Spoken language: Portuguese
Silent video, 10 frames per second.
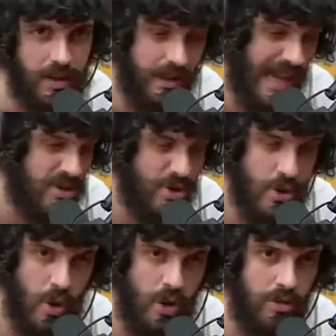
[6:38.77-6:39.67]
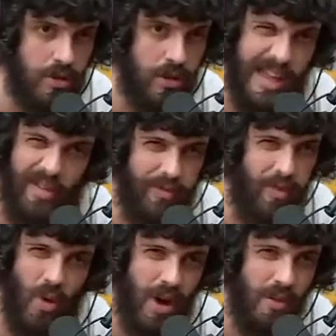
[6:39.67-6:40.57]
Dá sono, dá
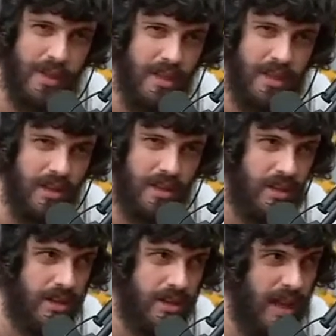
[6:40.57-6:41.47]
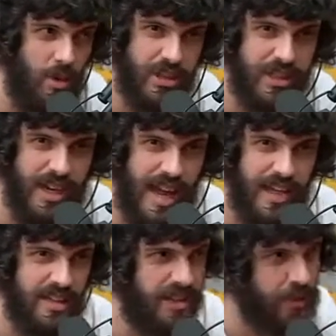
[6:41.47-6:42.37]
fome, dá um
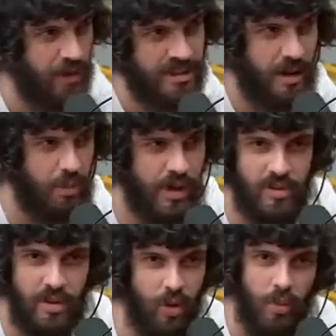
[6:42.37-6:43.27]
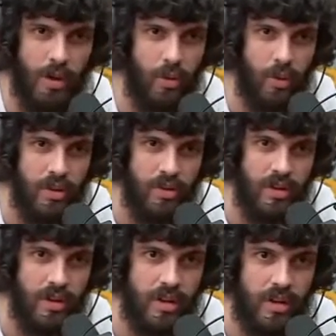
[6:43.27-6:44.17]
estresse, a gente pode se aborrecer com alguma coisa. Tem
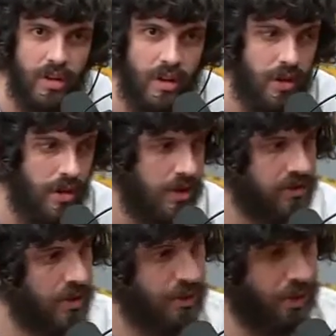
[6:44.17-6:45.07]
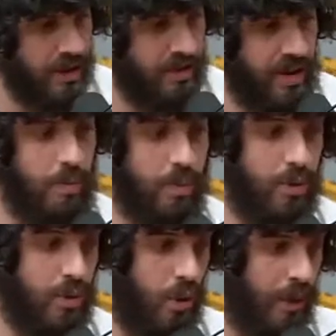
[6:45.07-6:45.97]
prova, teu caralho. Vocês podem ficar
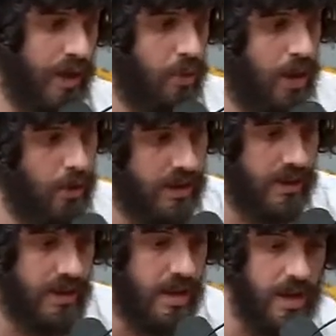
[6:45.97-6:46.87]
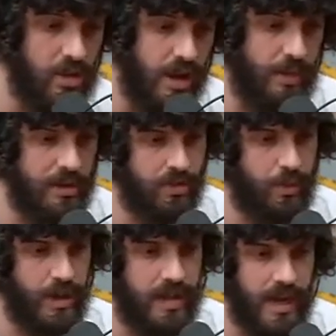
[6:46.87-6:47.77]
puto que eu peguei o um bagulho aqui, aí eu de repente eu vou
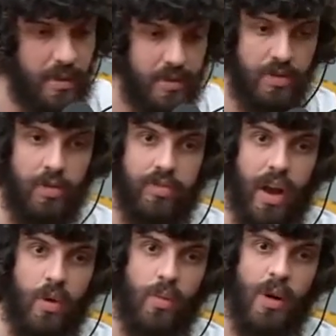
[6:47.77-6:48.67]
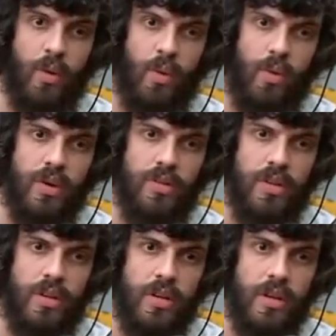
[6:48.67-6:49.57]
perder a cabeça e vou falar alguma
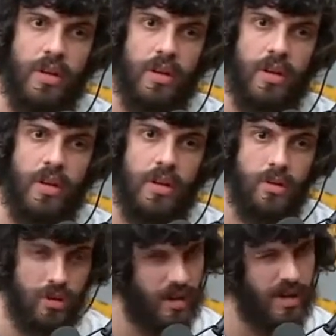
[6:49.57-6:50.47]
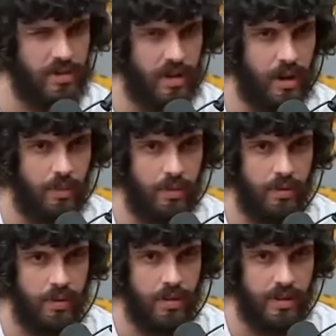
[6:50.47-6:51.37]
coisa. Tô dando um exemplo.
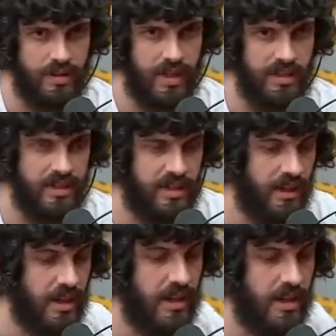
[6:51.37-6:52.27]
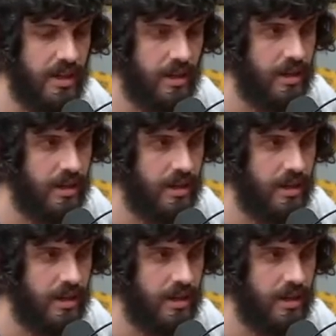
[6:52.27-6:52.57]
Tá. Entende? Alguém fica